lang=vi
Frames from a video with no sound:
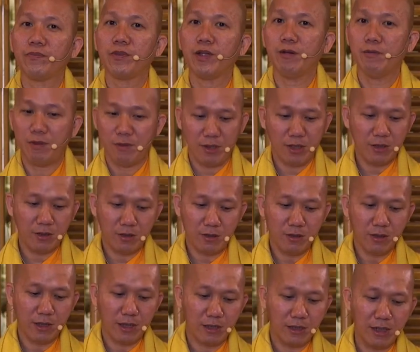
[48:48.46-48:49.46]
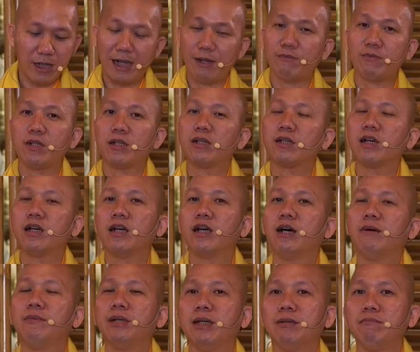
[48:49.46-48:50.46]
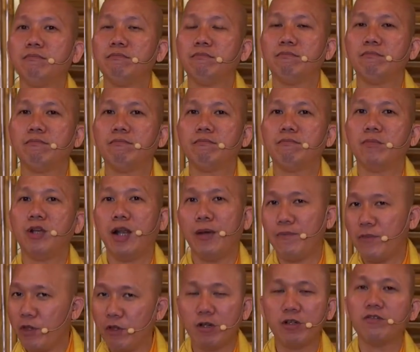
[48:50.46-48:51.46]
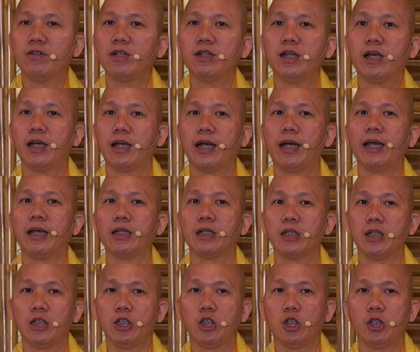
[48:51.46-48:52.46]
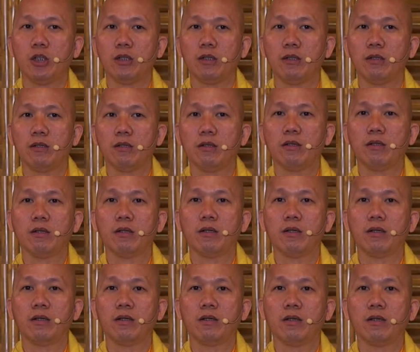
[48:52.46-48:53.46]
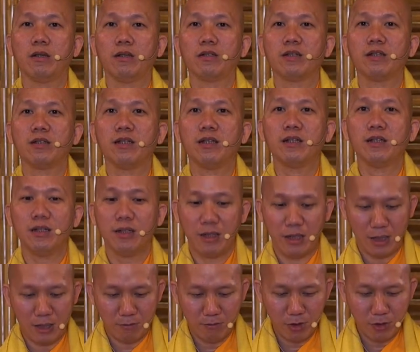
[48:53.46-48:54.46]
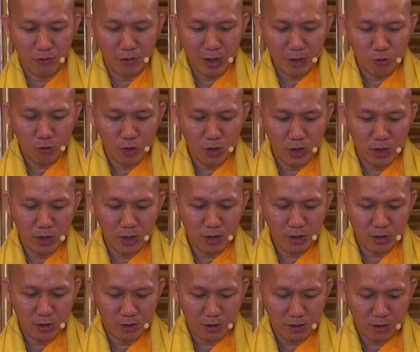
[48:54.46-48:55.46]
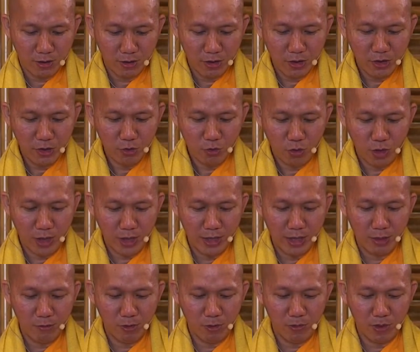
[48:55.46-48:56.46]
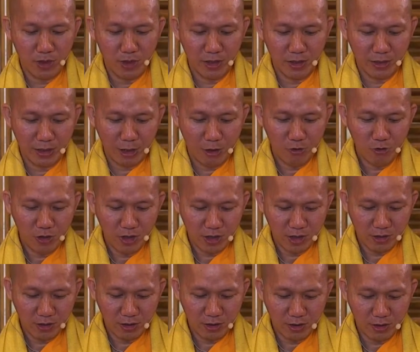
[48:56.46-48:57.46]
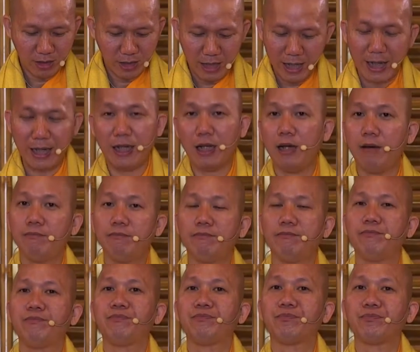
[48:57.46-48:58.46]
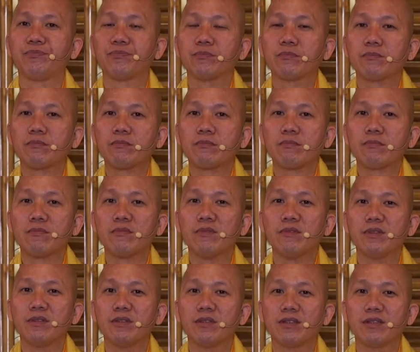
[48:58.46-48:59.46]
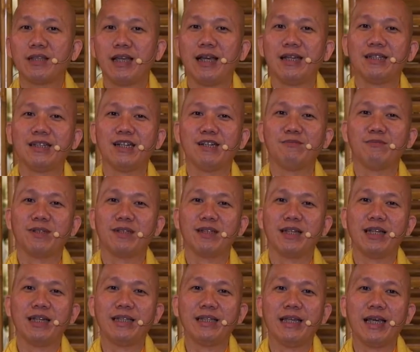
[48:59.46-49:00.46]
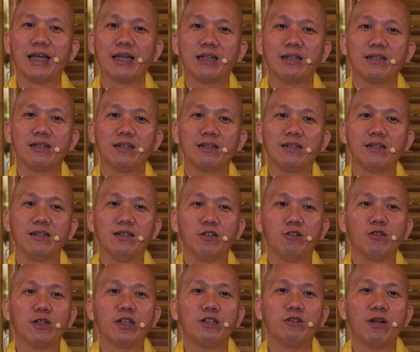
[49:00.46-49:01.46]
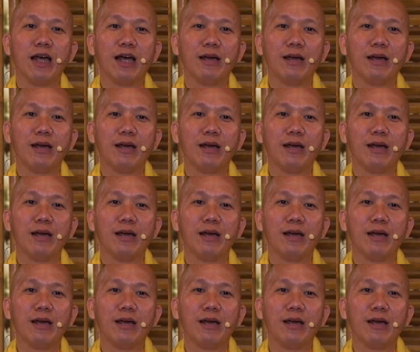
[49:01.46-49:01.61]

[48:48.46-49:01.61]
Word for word: đó một cái tưởng này nó làm ra ghê gớm lắm làm nhiều cái vấn đề khác nữa cho nên đó là mình phát huy cái trí huệ để mà mình nhìn thấu được cái tưởng này hay lắm do tại sao mà thầy hay nhắc á ví dụ kêu